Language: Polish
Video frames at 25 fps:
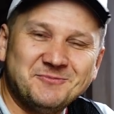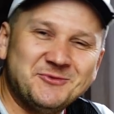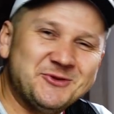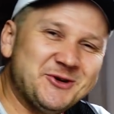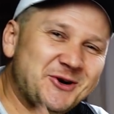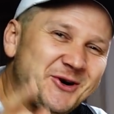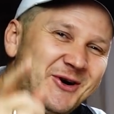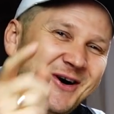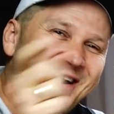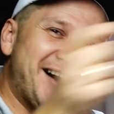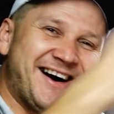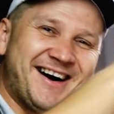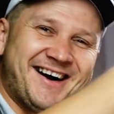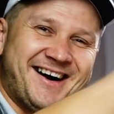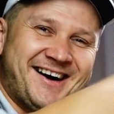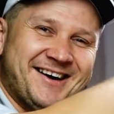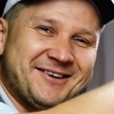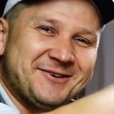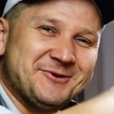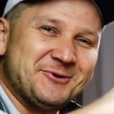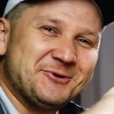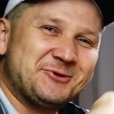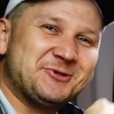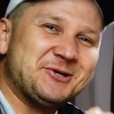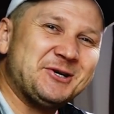No
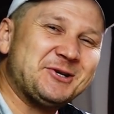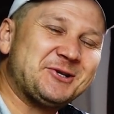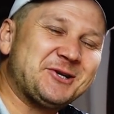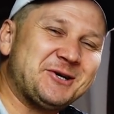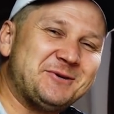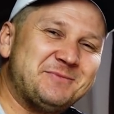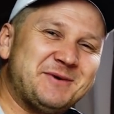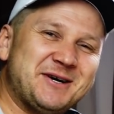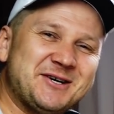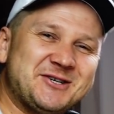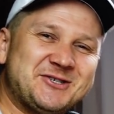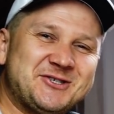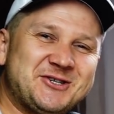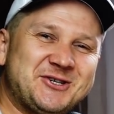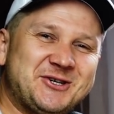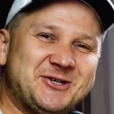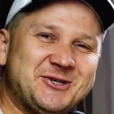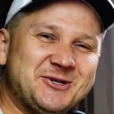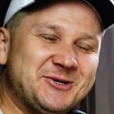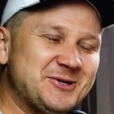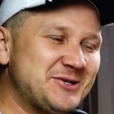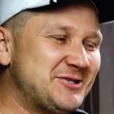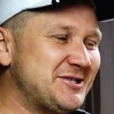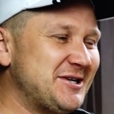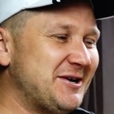Anio, ty to masz
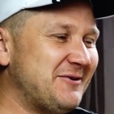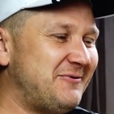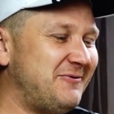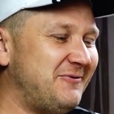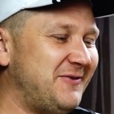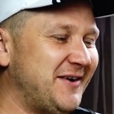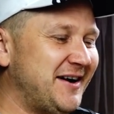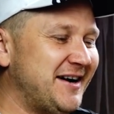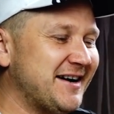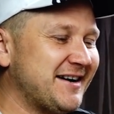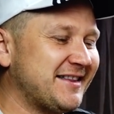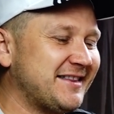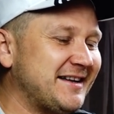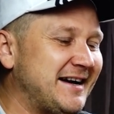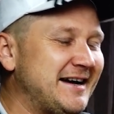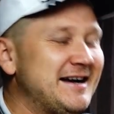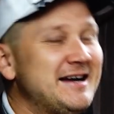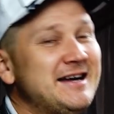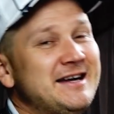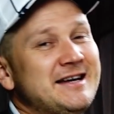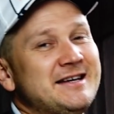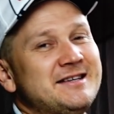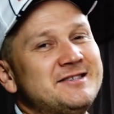kurczę farta.